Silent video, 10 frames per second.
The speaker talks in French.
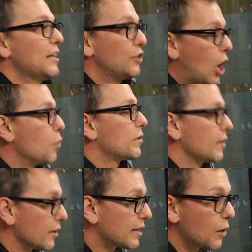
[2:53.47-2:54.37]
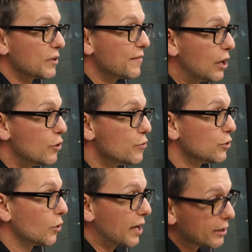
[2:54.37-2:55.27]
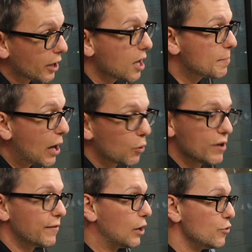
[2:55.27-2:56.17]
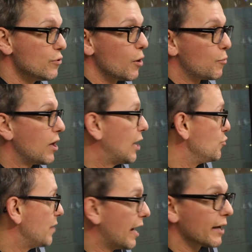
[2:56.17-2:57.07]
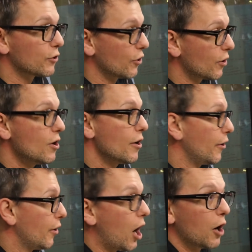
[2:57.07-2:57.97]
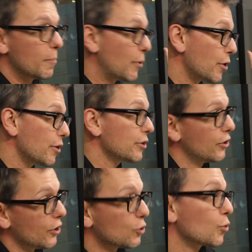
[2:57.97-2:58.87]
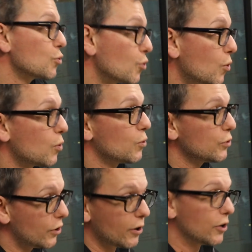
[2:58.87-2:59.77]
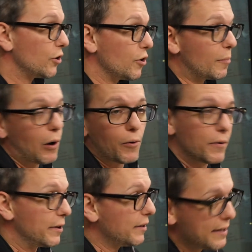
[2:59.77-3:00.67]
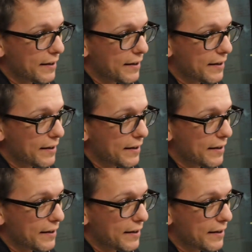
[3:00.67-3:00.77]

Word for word: Donc, euh, quand on évalue Donald Trump, ben, on l'évalue un peu à la lumière de euh, Harper, de Trudeau, de, de bon, euh,